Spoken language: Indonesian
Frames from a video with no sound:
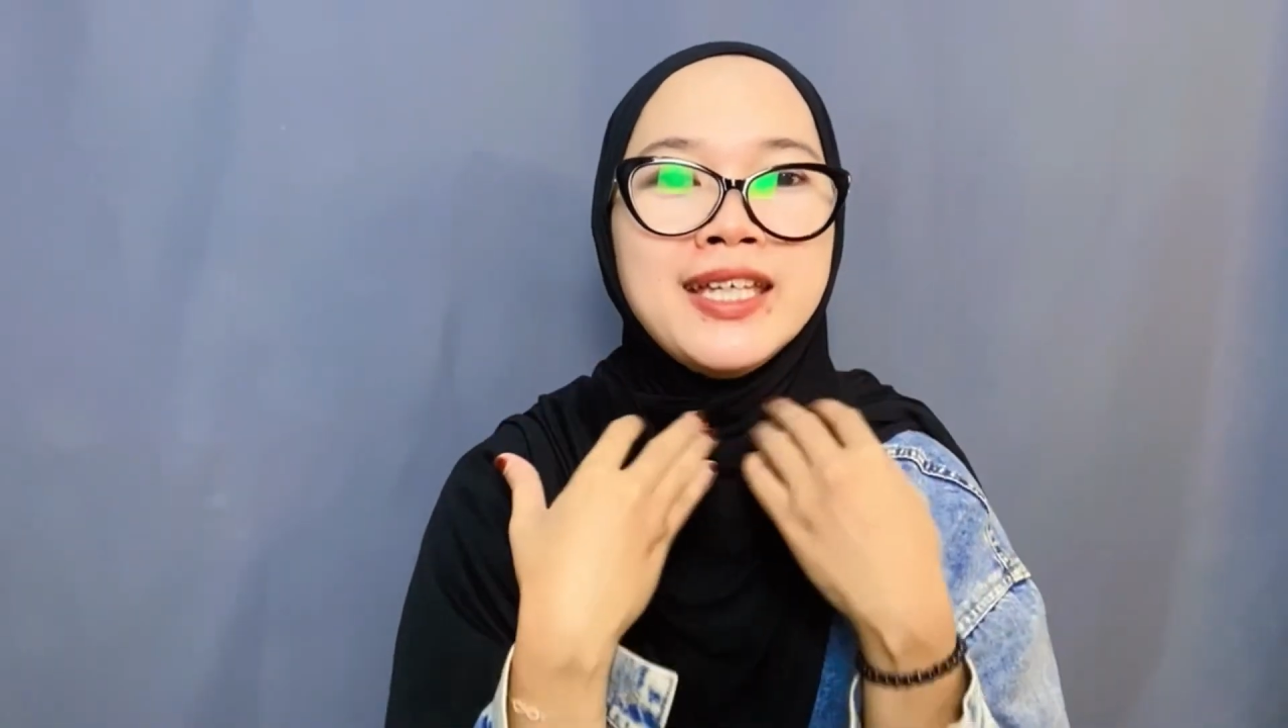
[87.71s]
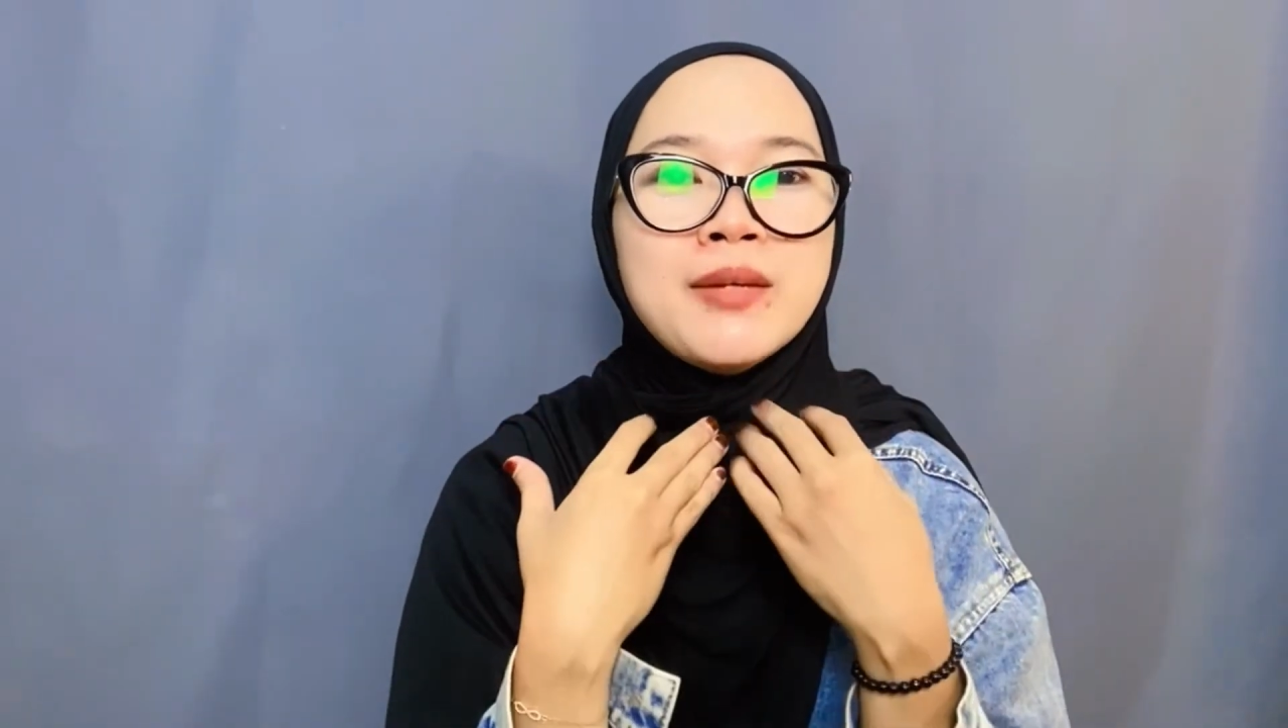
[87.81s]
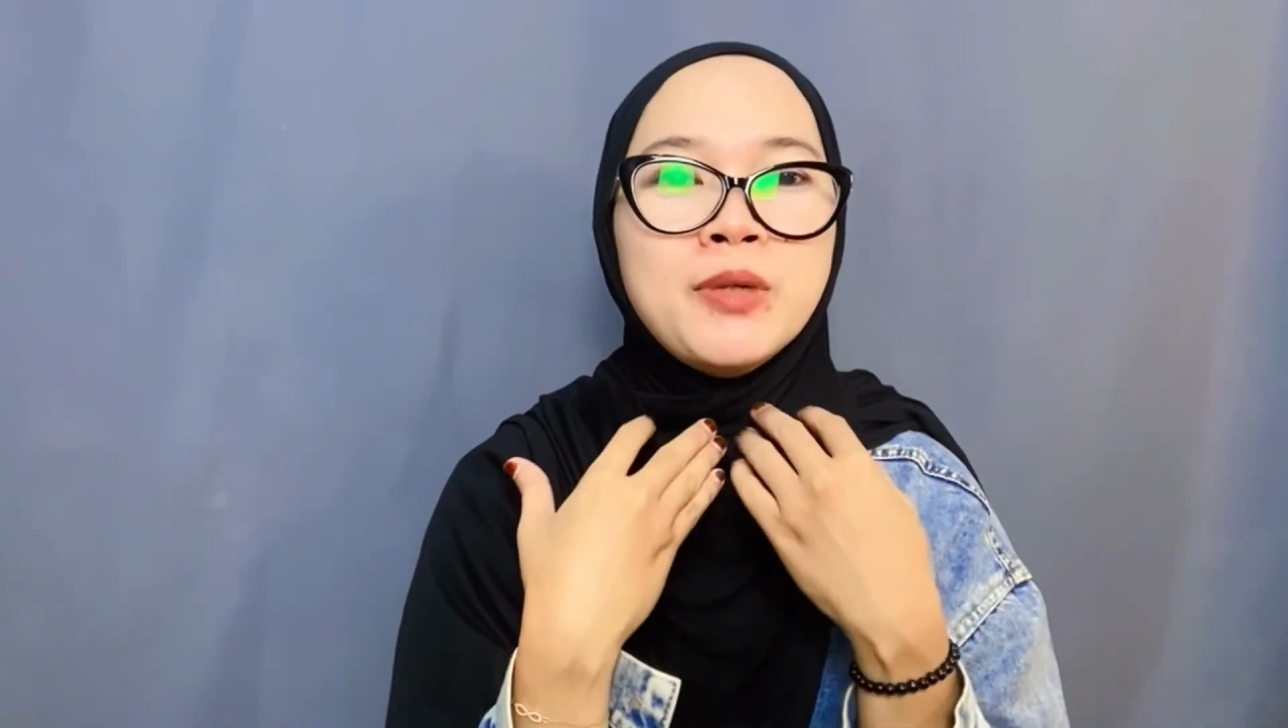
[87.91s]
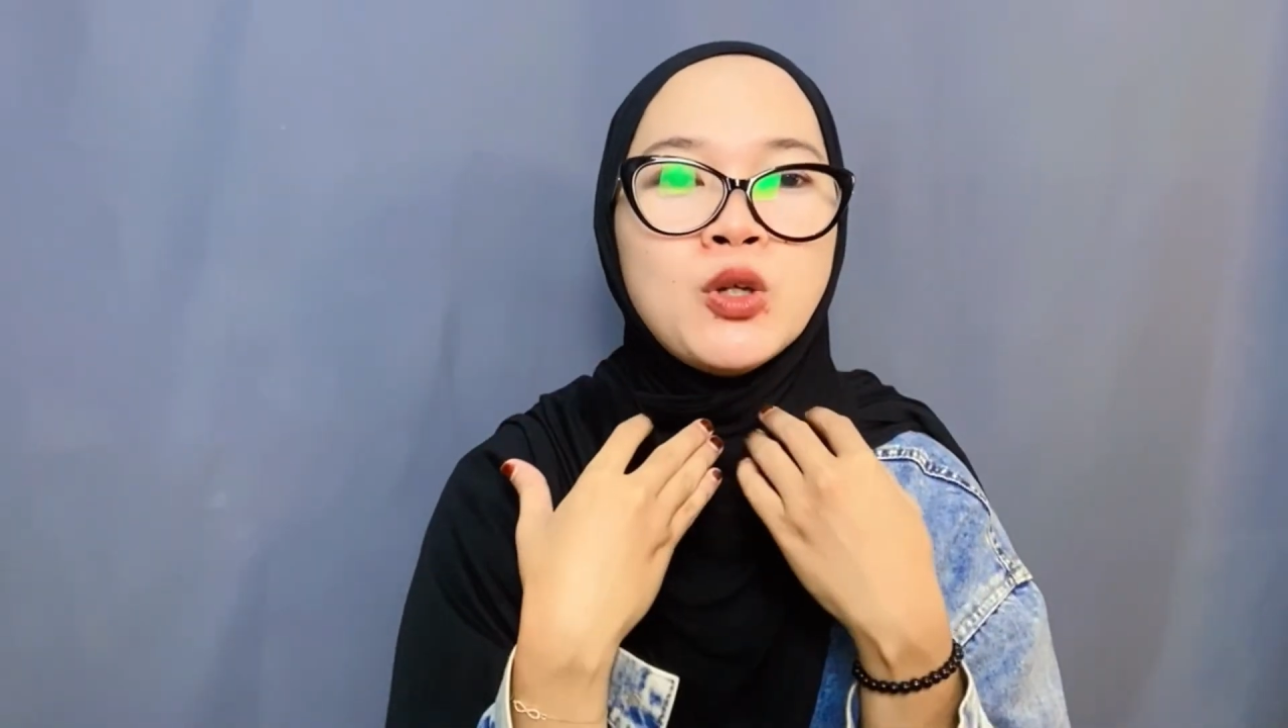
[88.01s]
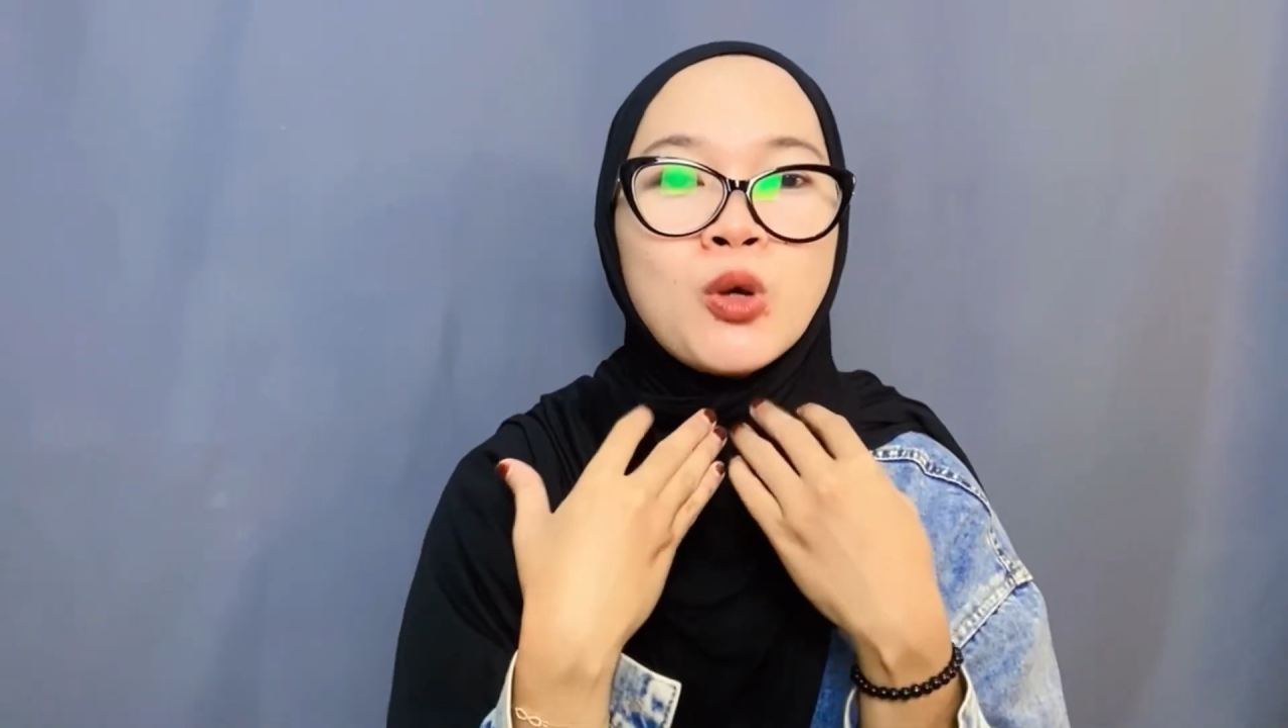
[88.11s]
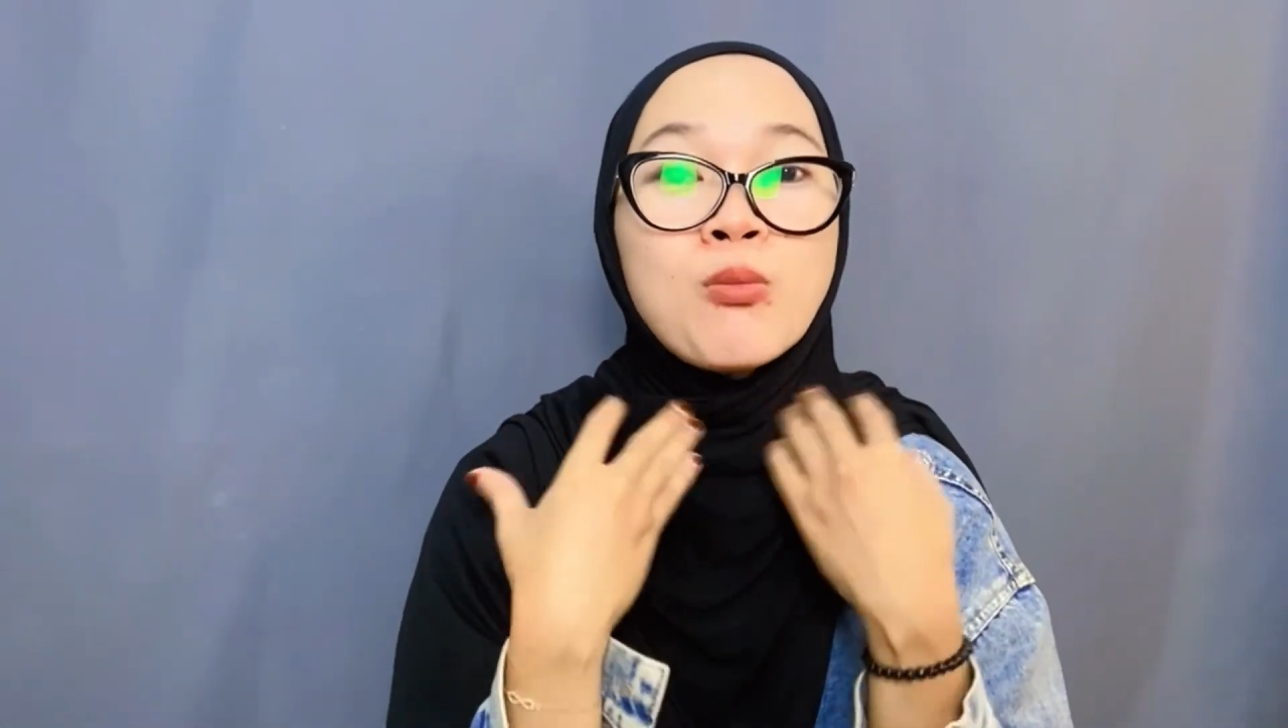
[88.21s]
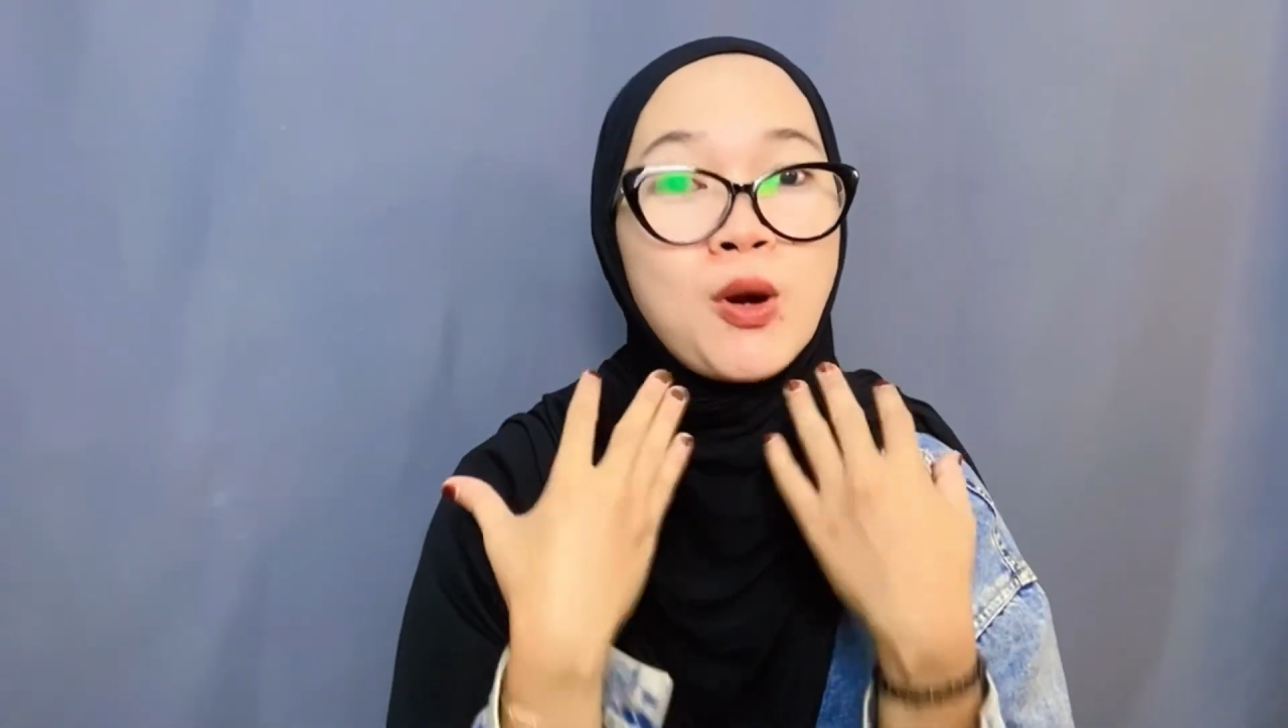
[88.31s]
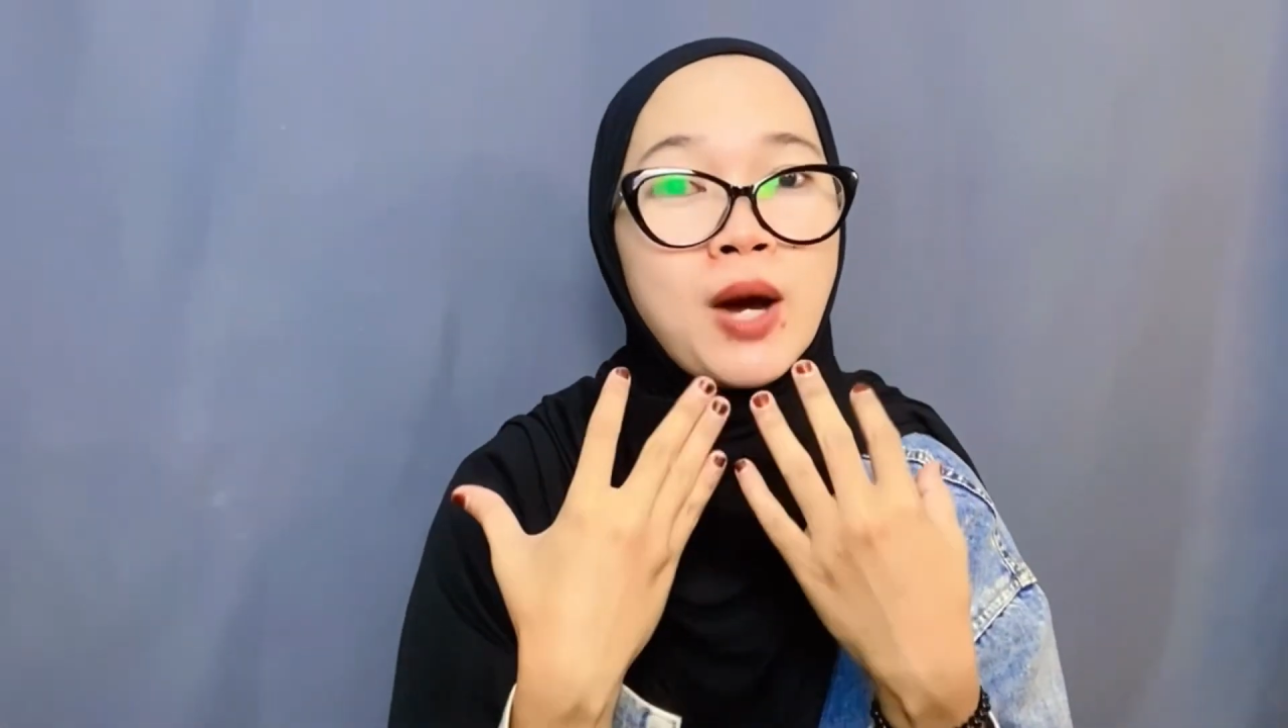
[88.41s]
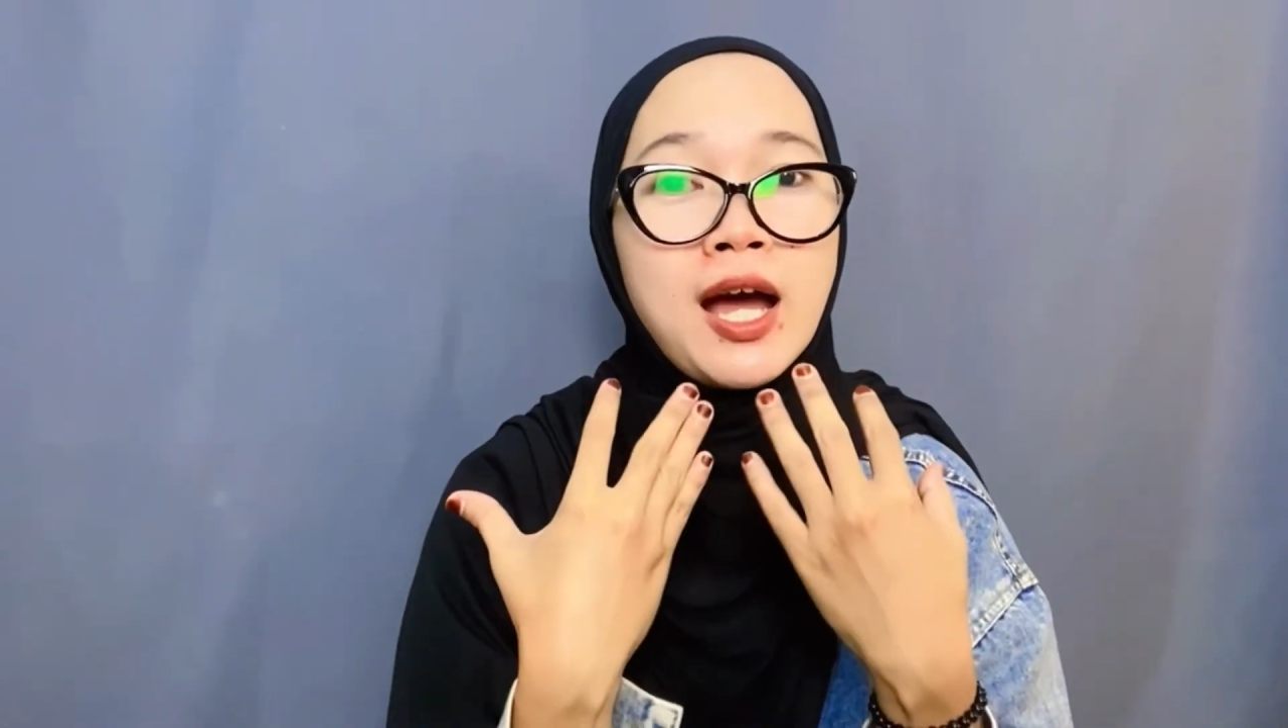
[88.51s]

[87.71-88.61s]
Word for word: hijab itu aku bawa